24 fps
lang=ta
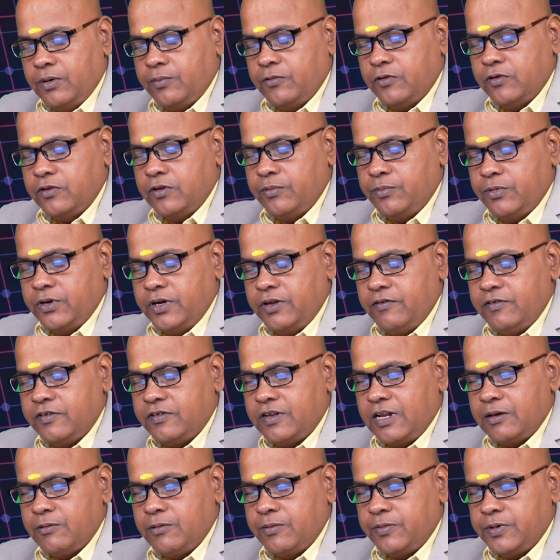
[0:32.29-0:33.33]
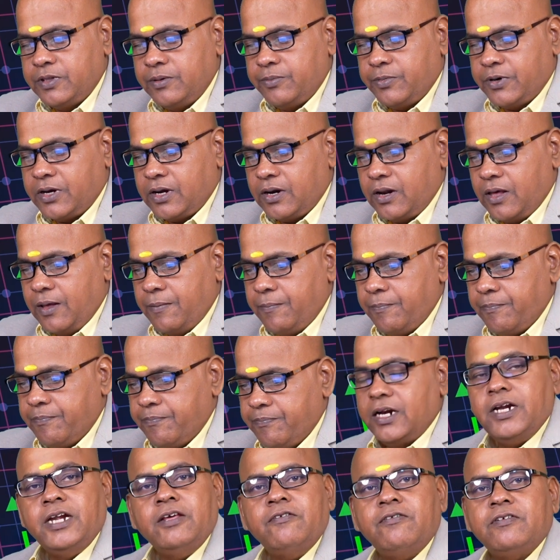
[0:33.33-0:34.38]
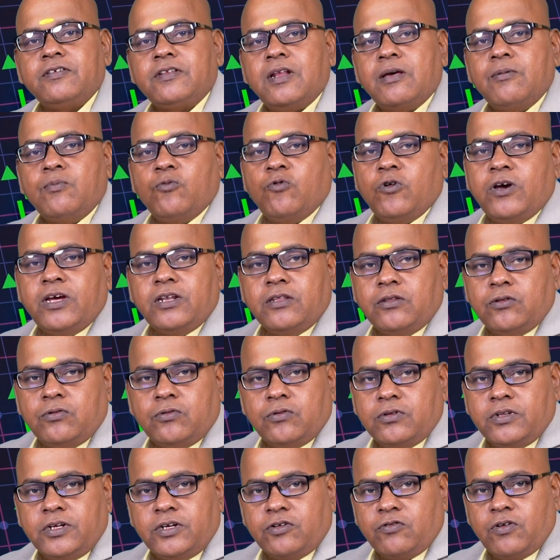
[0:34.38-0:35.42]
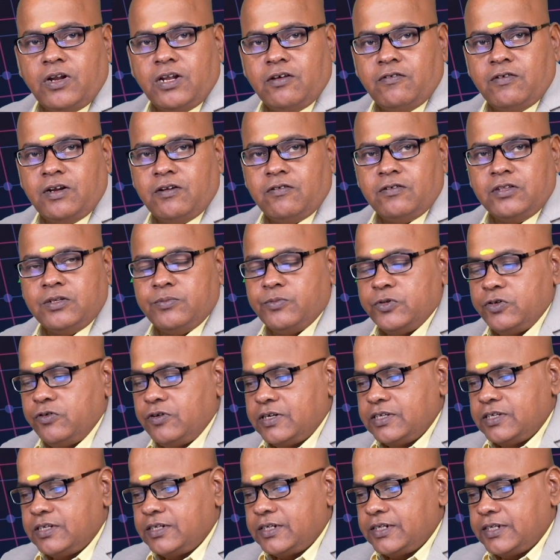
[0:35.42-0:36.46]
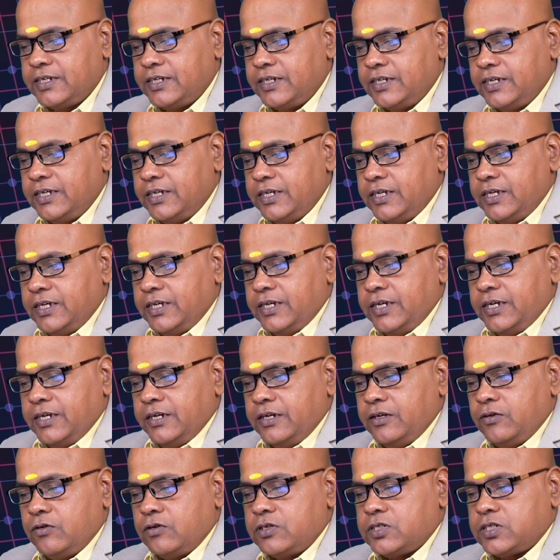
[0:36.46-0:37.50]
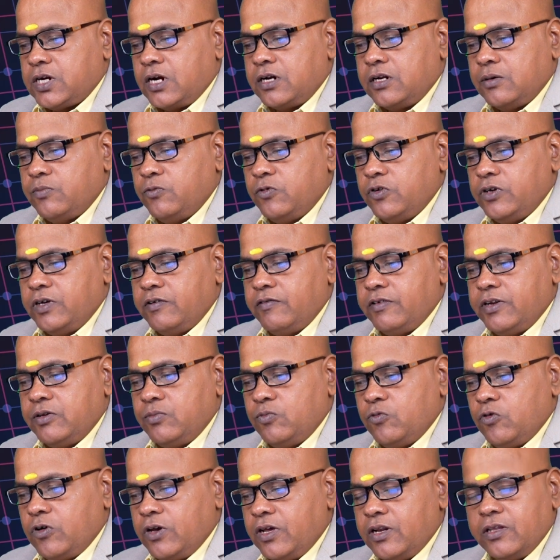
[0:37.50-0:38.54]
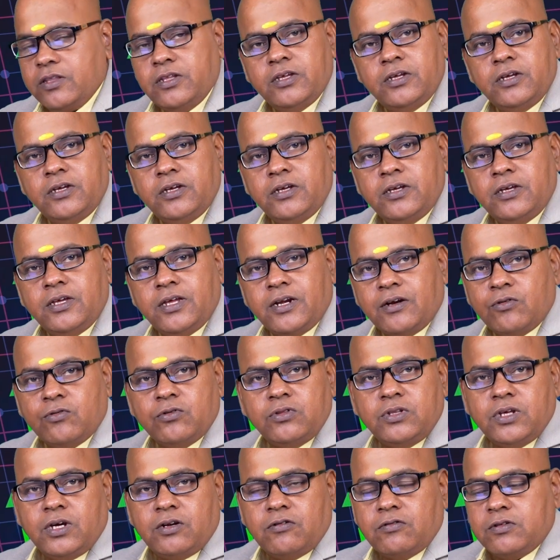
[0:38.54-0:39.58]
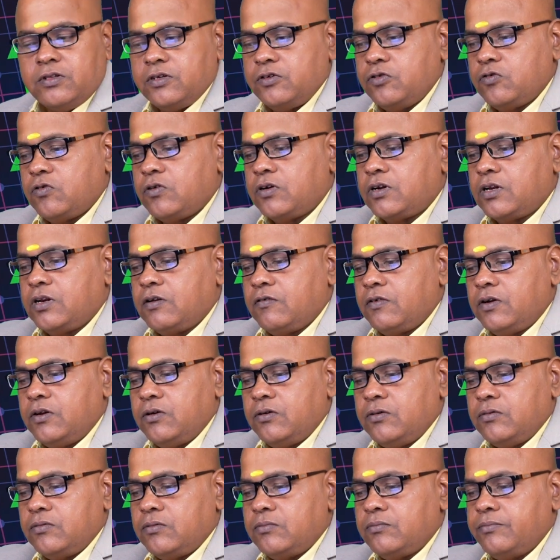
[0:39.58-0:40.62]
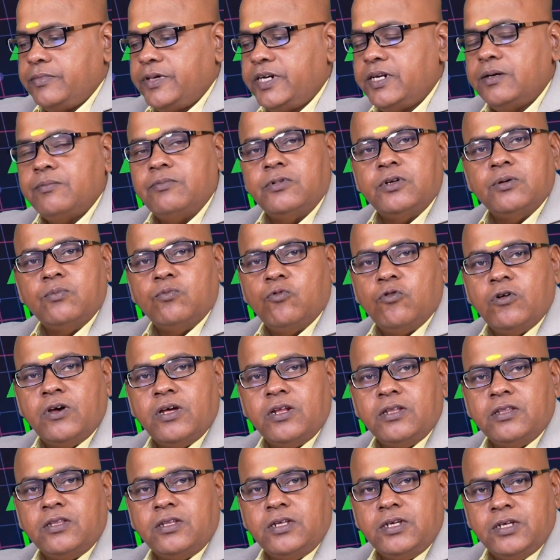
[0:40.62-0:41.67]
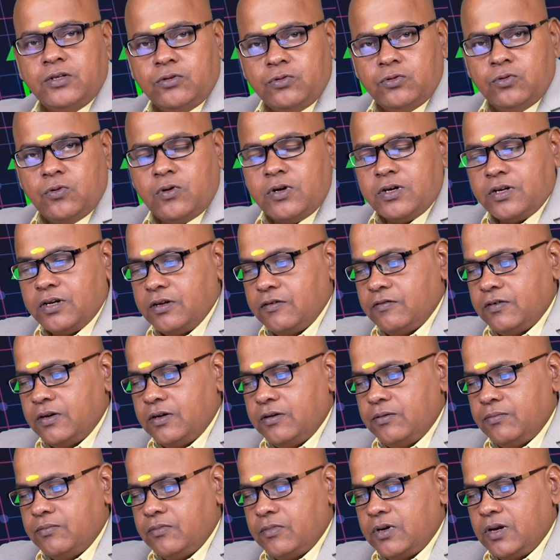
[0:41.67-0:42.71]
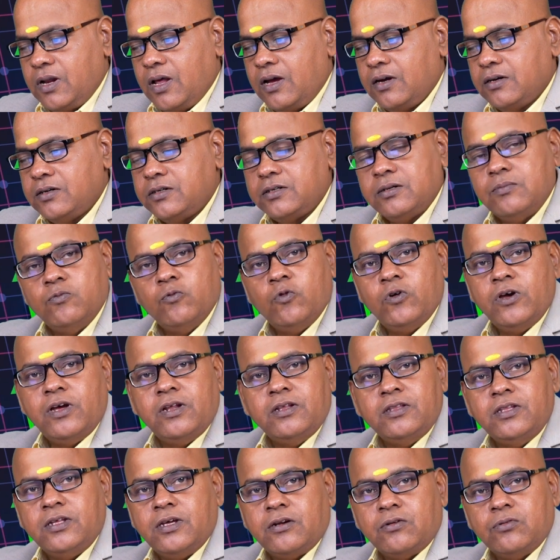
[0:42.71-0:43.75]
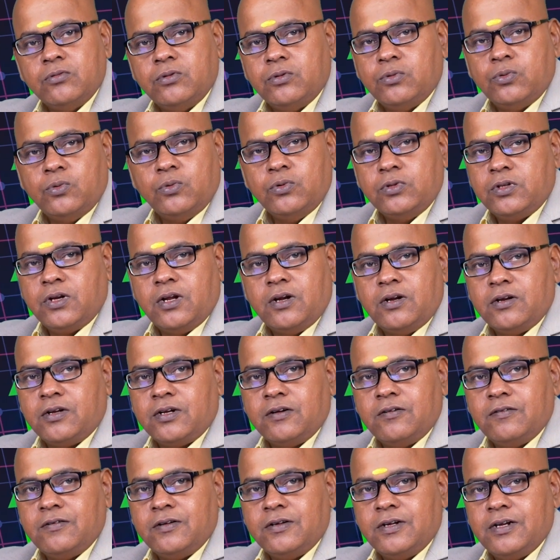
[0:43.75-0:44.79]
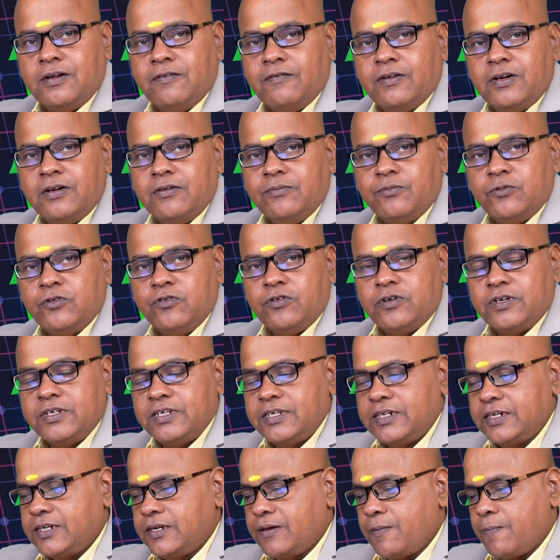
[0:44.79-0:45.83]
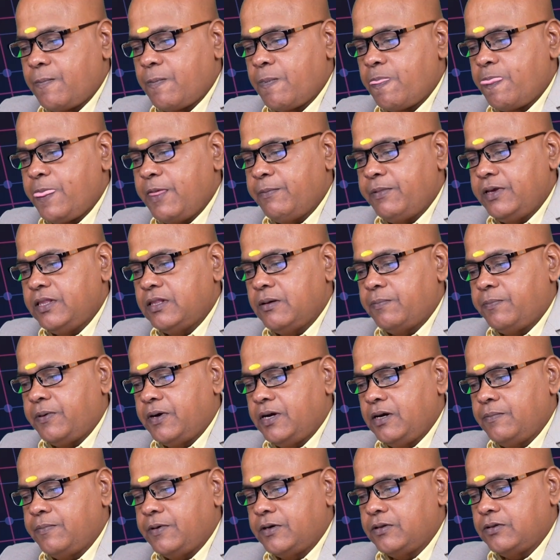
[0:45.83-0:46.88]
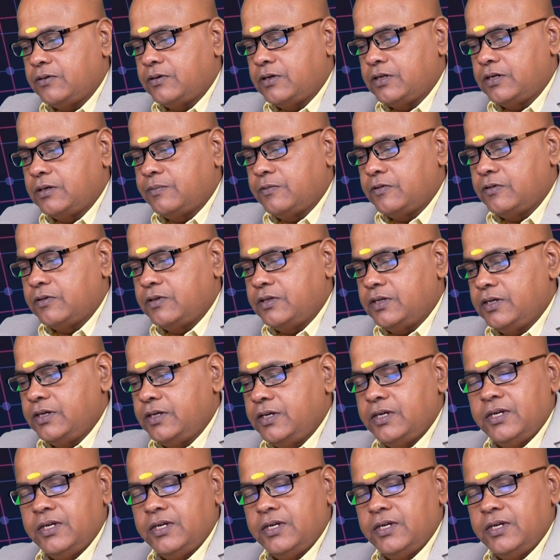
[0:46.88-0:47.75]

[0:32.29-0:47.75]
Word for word: நம்ம வந்து இப்போ டிவிஸ் லேபை பற்றி பார்க்கலாம் டிவிஸ் லேப் மூவாயிரத்தி எட்டு ரூபா லெவலில் வந்து முடிவடைஞ்சிருக்கு இதோட ஷார்ட் டம் இங்கே அவரேஜ் மூவாயிரத்தி இரநூத்தி அறுபத்தஞ்சு ரூபான்ற லெவல்லையும் மீடியம் டம் மூவாயிரத்தி இருபது ரூபான்ற லெவல்லையும் லாங் டம் மூவாயிரத்தி இரநூத்தி தொண்ணூற்றி நாலு லெவல்லையும் முடிவடைஞ்சிருக்கு இப்போ இந்த பங்கை பார்த்தோம்னா நம்ம வந்து